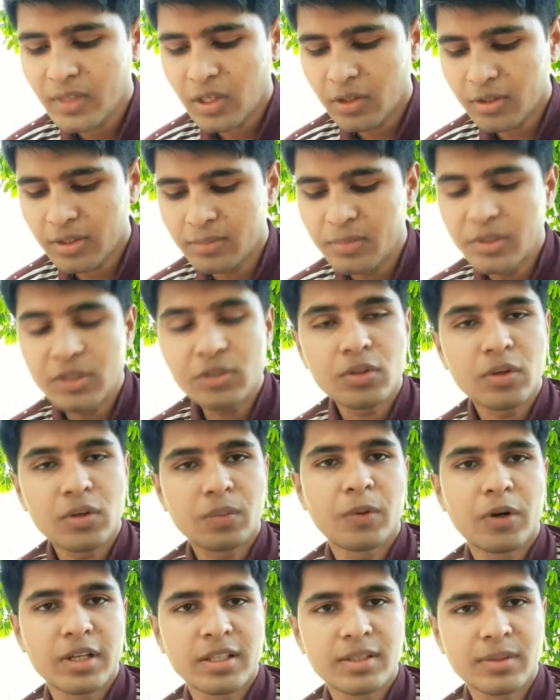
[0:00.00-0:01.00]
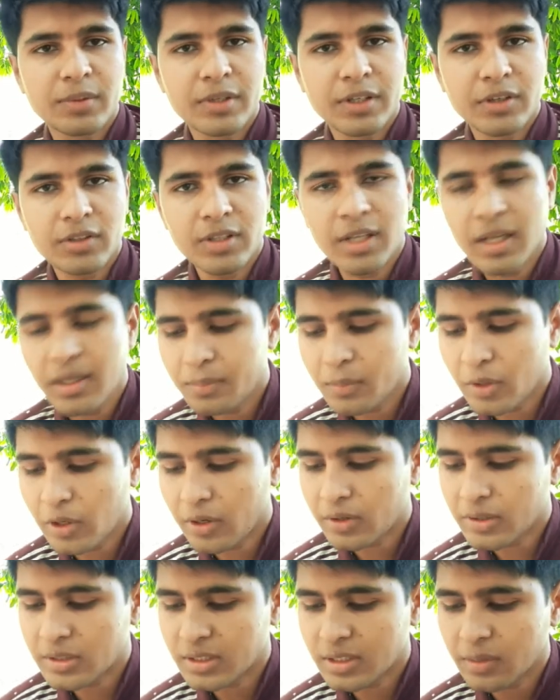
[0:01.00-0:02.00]
অর্থাৎ মৃত্যুর পরের জীবনের কথা বলা
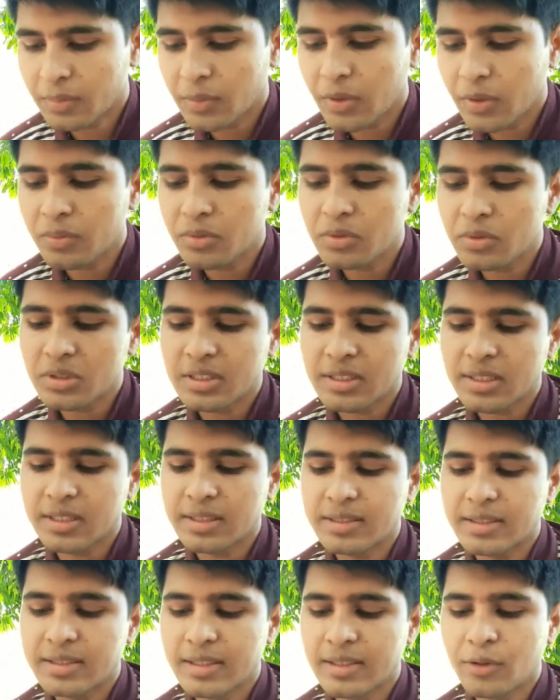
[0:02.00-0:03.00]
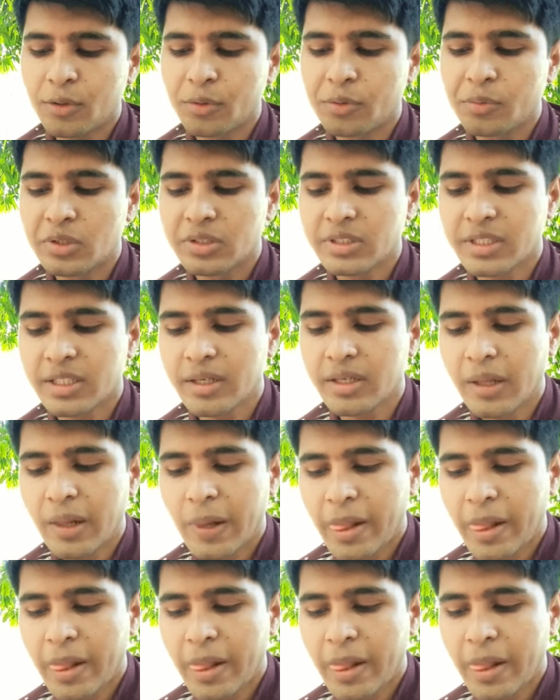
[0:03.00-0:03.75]
হচ্ছে তো পরে বলছে যে কই বলছেন